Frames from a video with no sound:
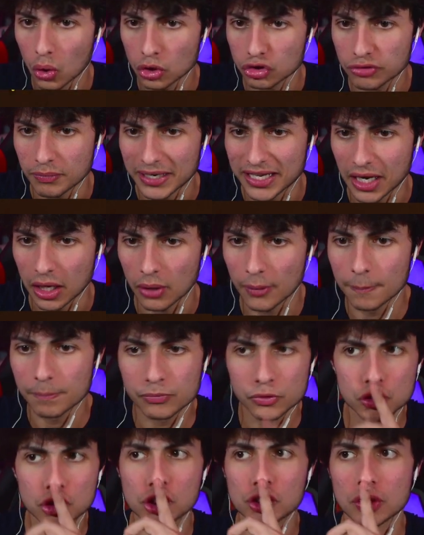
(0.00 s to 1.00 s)
Je vais mettre là
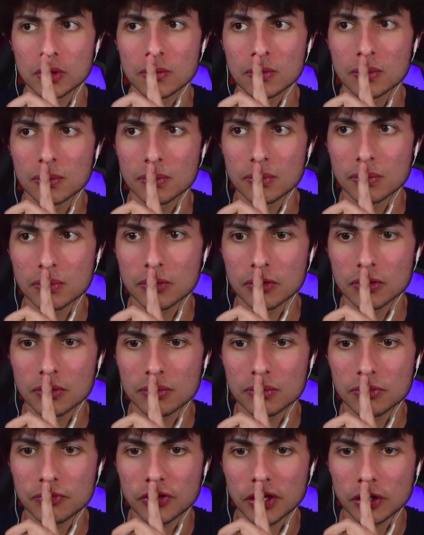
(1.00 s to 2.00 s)

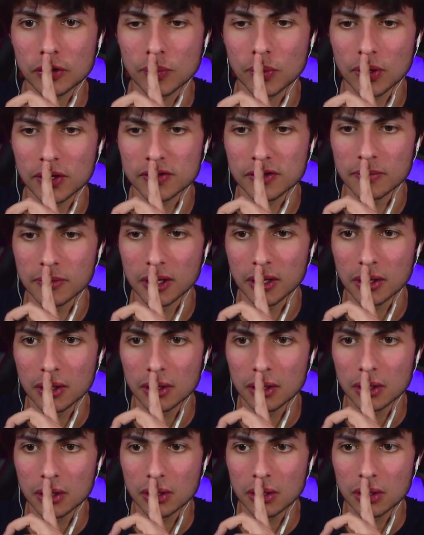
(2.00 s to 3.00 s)
faire de mieux, les amis.
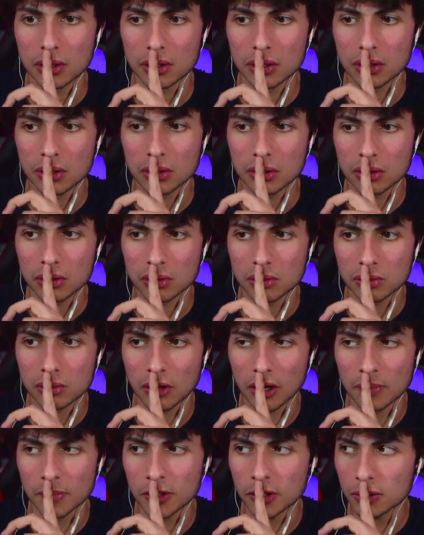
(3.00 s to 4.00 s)

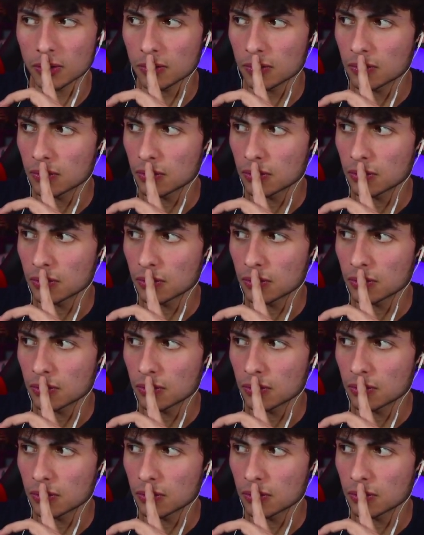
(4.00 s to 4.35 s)
Normalement,